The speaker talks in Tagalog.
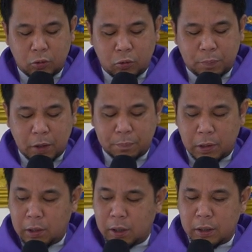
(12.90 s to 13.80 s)
No
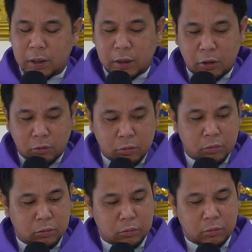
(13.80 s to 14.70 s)
pagpiliin da
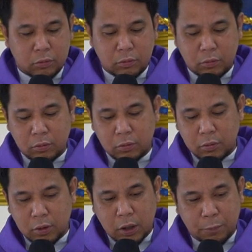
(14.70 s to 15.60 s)
tayo,
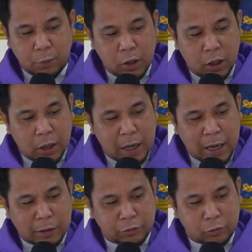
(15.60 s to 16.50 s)
if we are
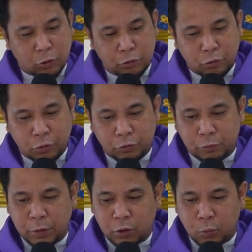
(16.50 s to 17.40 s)
asked to choose
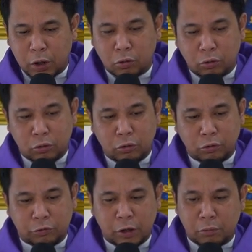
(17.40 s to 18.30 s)
between good
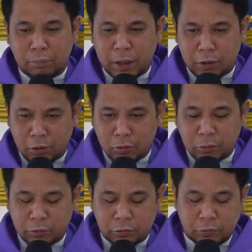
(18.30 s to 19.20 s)
news and bad
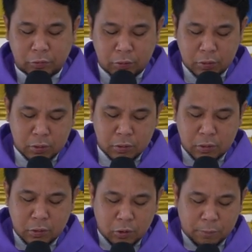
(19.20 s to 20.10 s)
news,
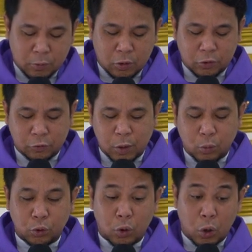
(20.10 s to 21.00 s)
of course we
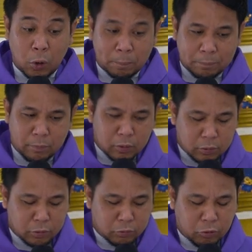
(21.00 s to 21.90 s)
would opt
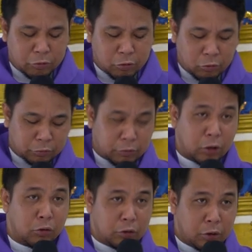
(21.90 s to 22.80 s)
to choose
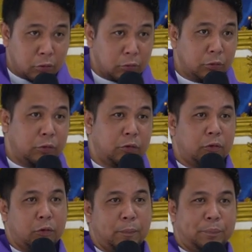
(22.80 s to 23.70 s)
the good
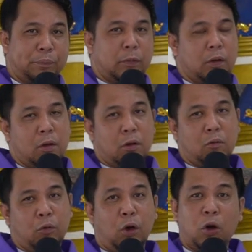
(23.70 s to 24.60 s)
news.
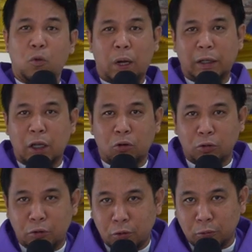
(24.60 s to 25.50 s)
We all want the
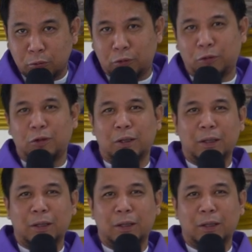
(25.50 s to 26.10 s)
good news.